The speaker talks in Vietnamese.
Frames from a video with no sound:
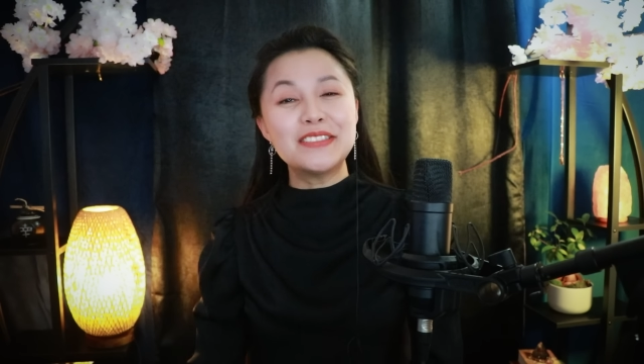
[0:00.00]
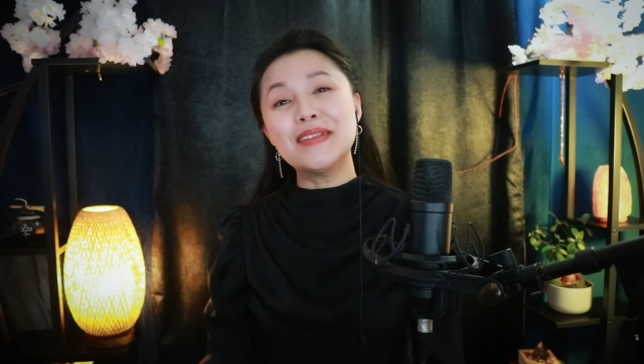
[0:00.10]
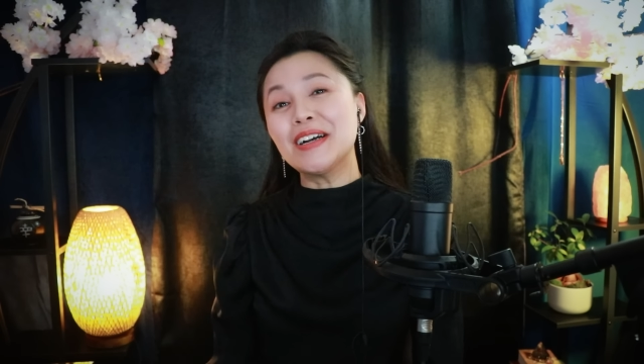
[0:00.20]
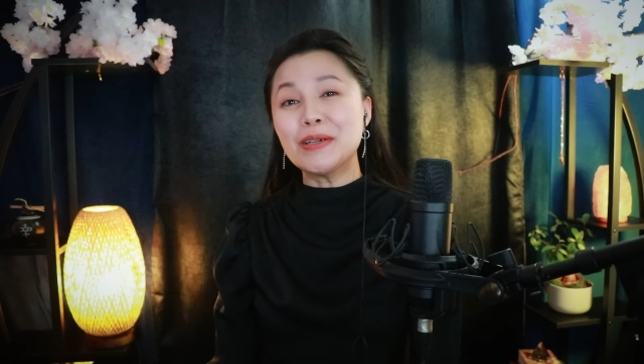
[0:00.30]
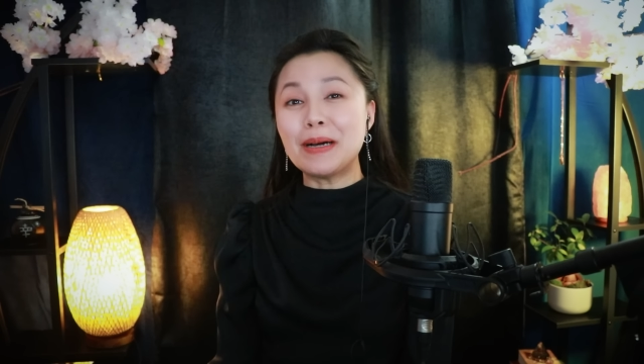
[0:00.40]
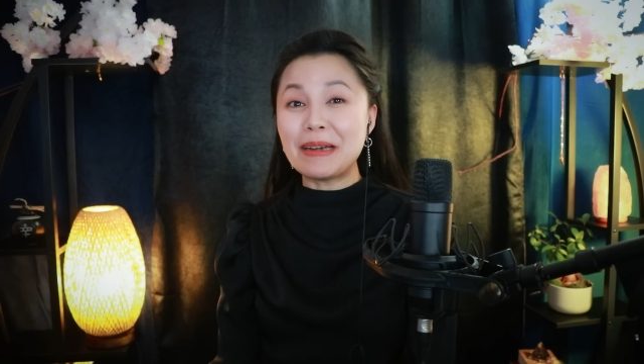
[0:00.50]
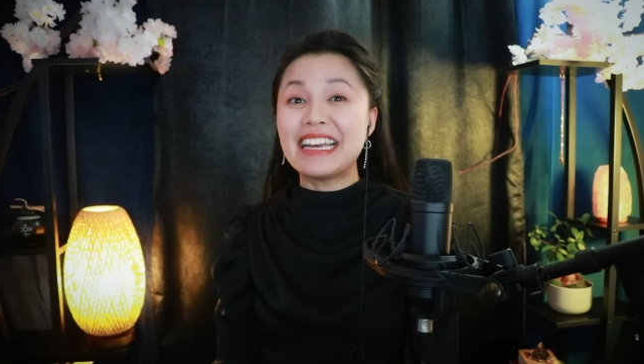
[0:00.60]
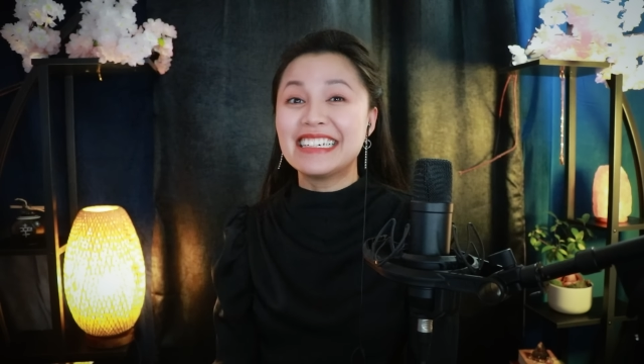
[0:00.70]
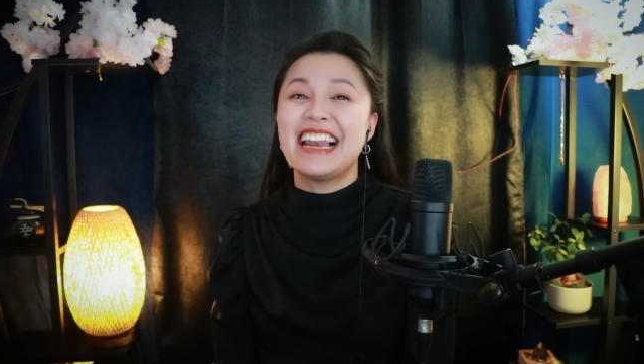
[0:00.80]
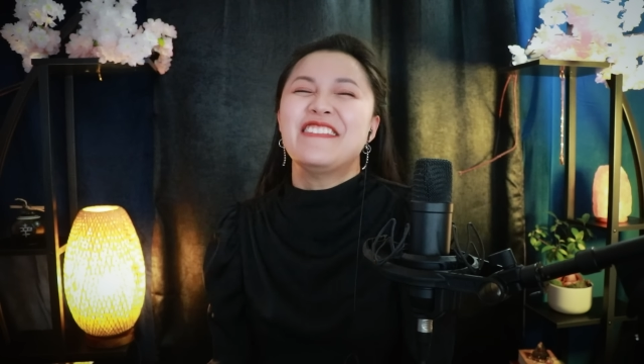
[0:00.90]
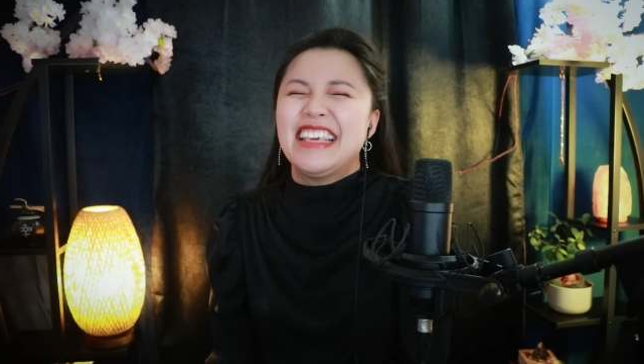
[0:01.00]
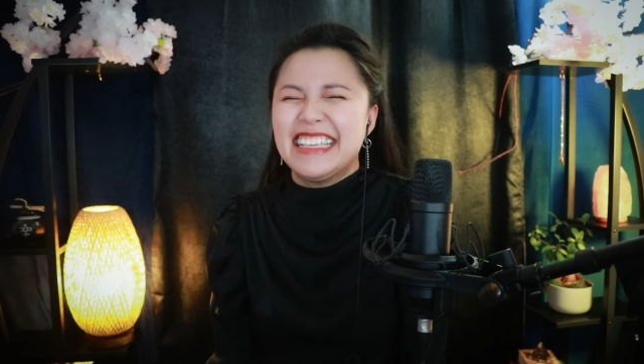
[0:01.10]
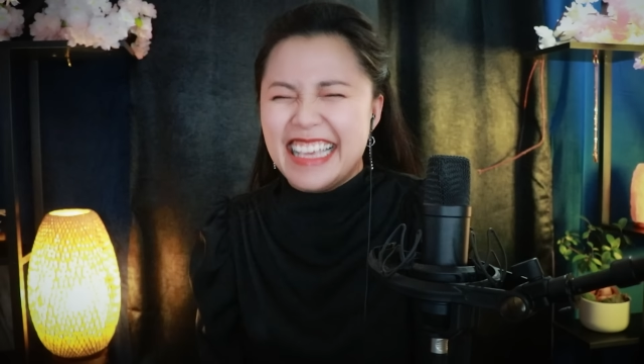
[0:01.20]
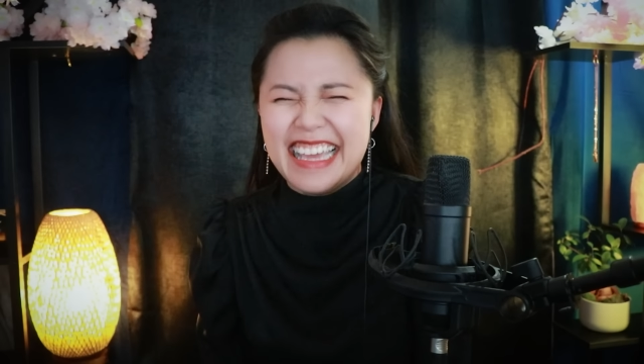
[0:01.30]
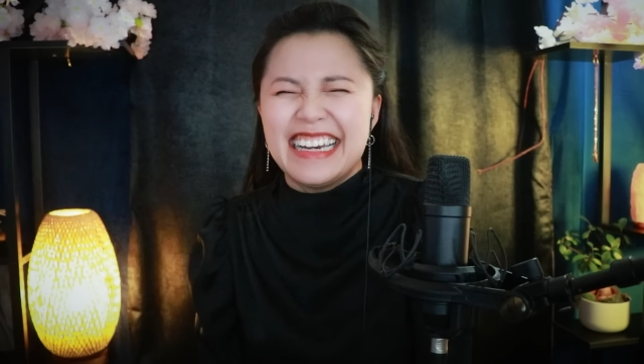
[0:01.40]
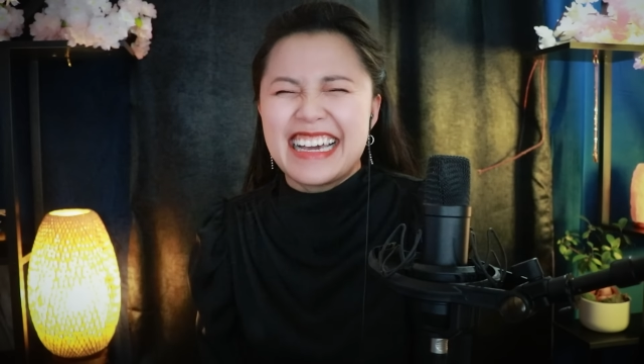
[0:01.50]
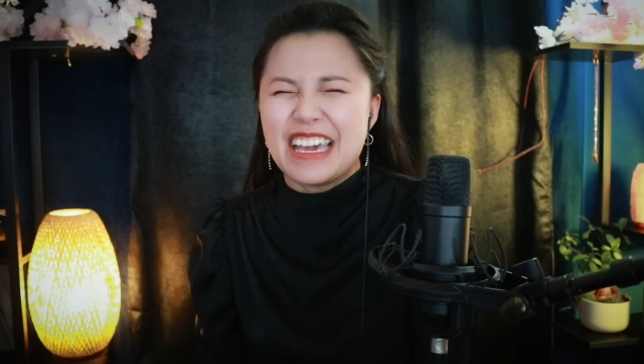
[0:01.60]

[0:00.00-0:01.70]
ước mơ của bác là được làm diễn viên đó